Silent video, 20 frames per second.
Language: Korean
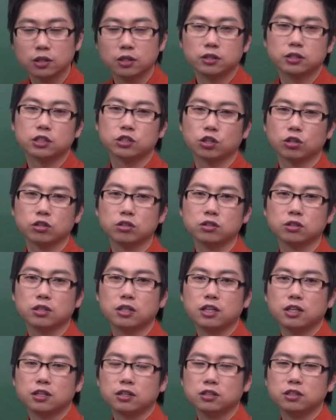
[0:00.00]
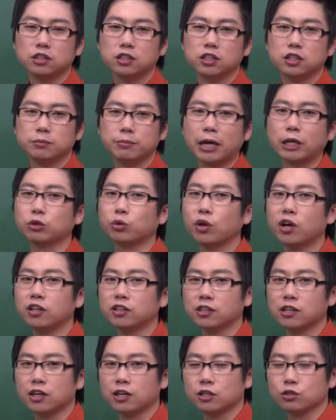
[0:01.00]
근데 저는 그
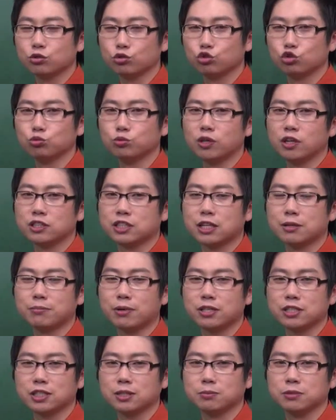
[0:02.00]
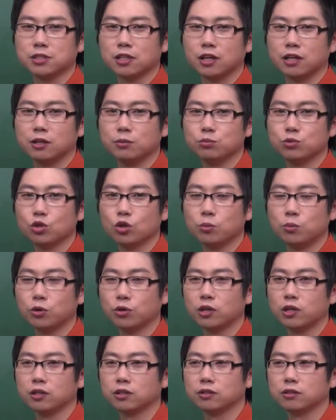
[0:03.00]
맥도날드 가가지고 주문하는 사람 봤습니다. 음료
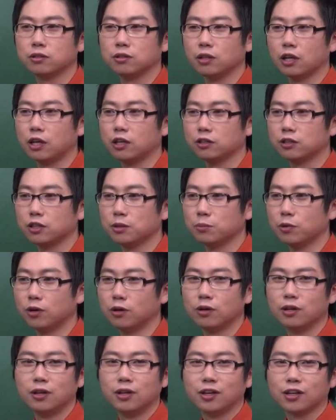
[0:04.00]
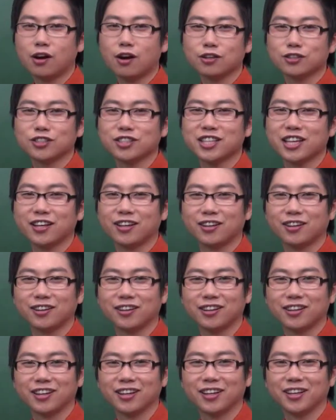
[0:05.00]
뭐라 했더니 뭐컵
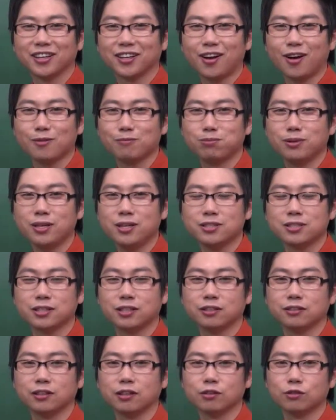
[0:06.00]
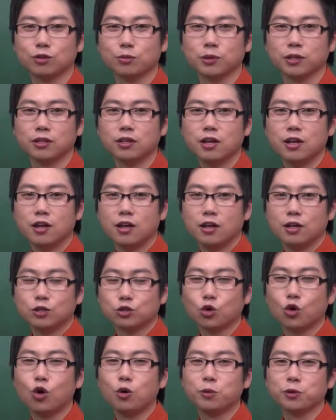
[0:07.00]
주세요. 컵 플리즈 하는데 그러면
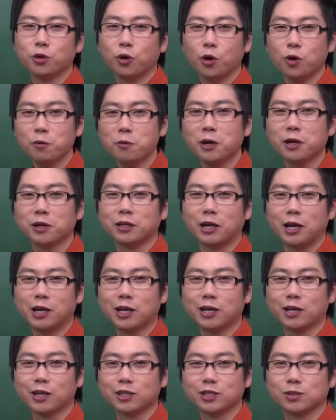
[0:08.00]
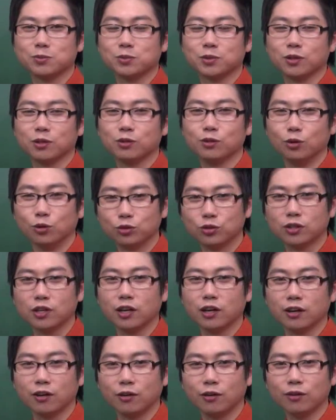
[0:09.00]
종업원이 얼마나 난리가 나겠습니까? 그걸
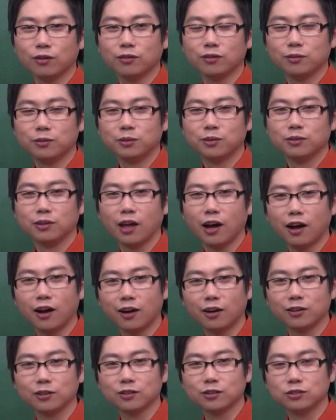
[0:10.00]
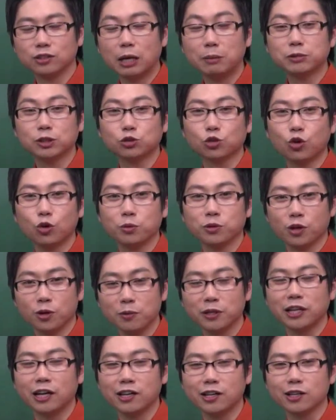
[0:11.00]
어떻게 어? 내가 남자 종업원이
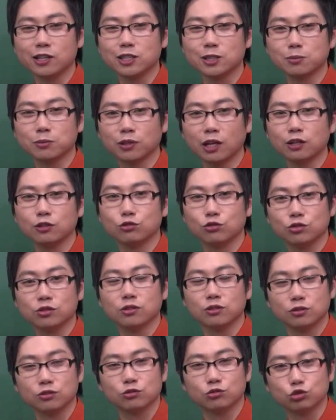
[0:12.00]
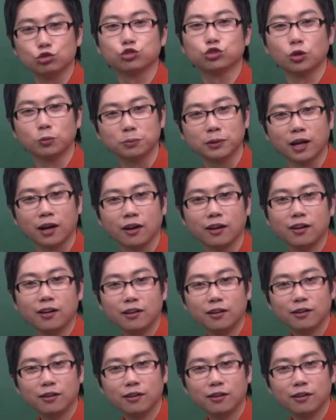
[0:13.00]
얼마나 난리 나겠습니까? 난 줄수 그 없다.